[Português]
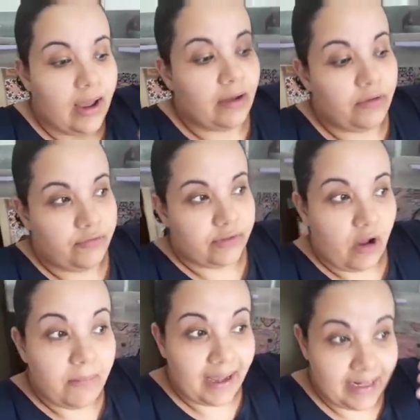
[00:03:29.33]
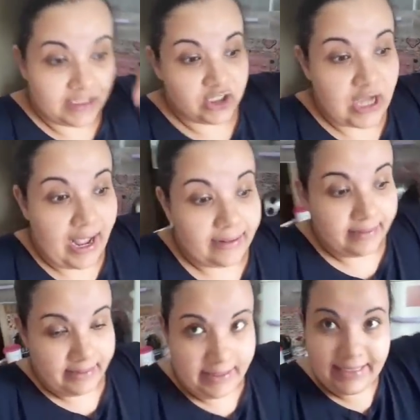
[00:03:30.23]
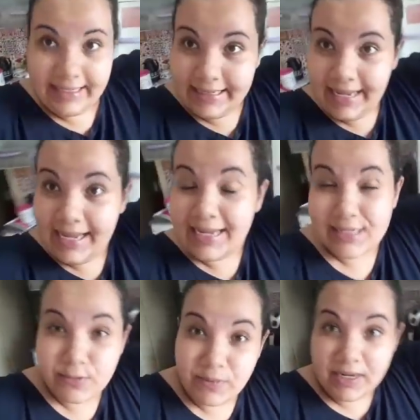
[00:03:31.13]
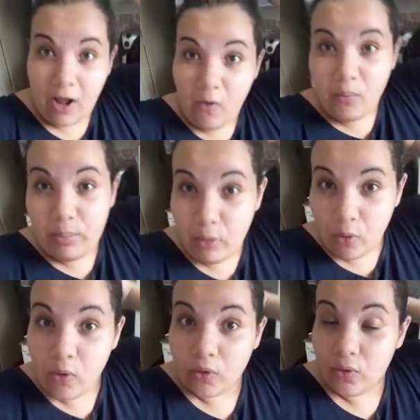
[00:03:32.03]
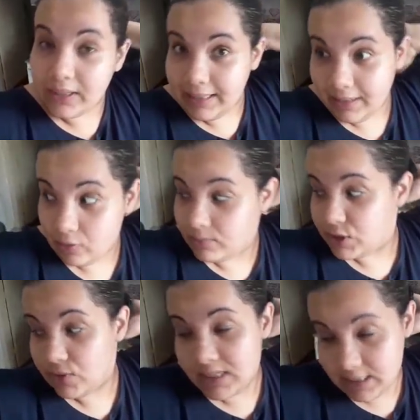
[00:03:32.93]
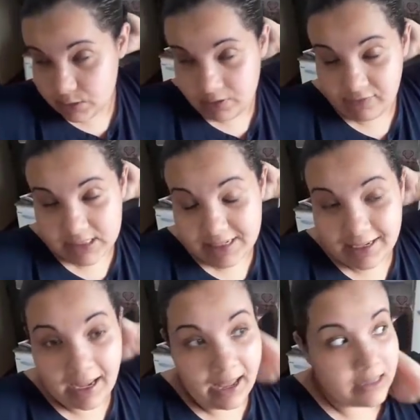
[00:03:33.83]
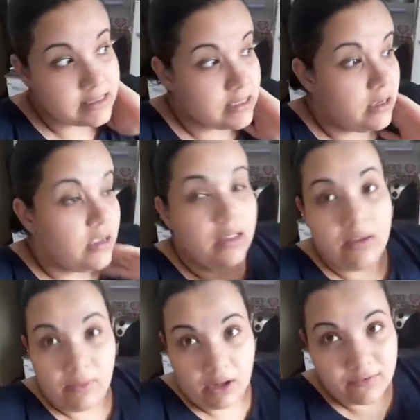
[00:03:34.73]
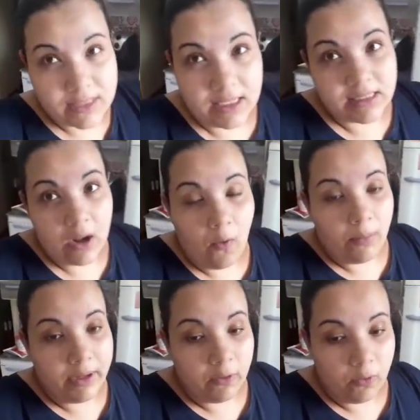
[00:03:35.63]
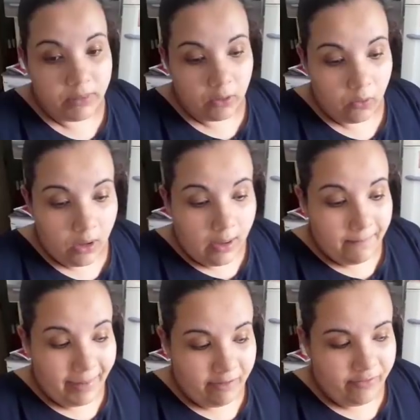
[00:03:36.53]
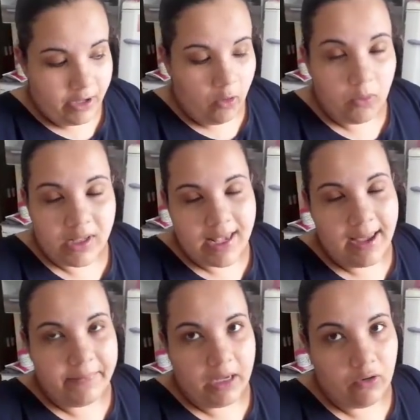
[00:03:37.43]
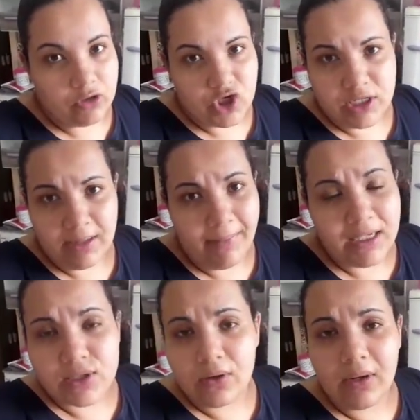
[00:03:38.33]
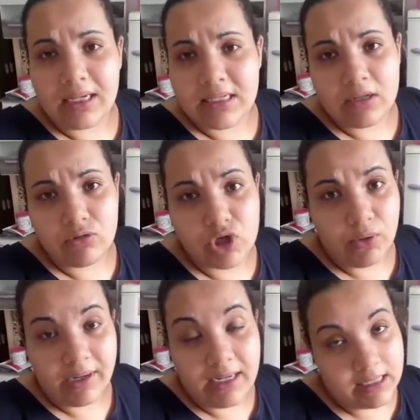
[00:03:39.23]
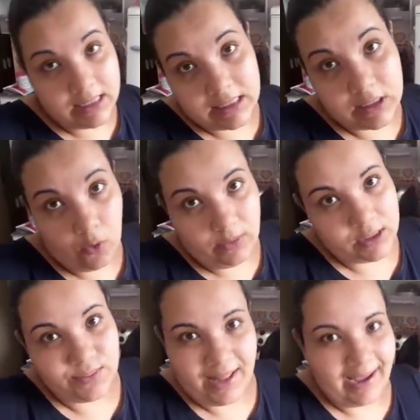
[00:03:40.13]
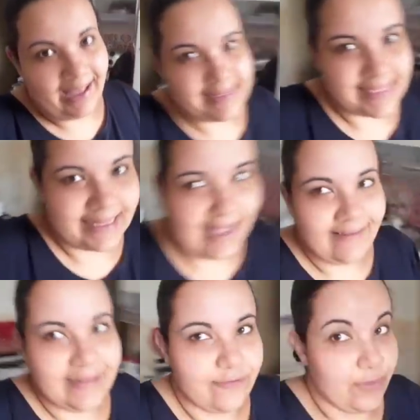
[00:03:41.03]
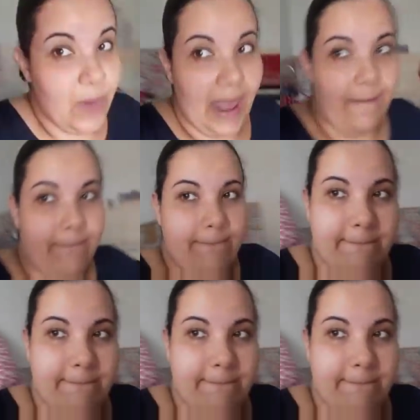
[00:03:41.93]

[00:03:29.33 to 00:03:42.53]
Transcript: Agora eu vou dar uma arejada aqui, né? Respirar um pouco, que tem algumas coisinhas para fazer em casa. Eu quero que vocês acompanhem comigo para ver como que é a minha rotina. É mais questão de organização mesmo da casa, tá? Então vamos lá.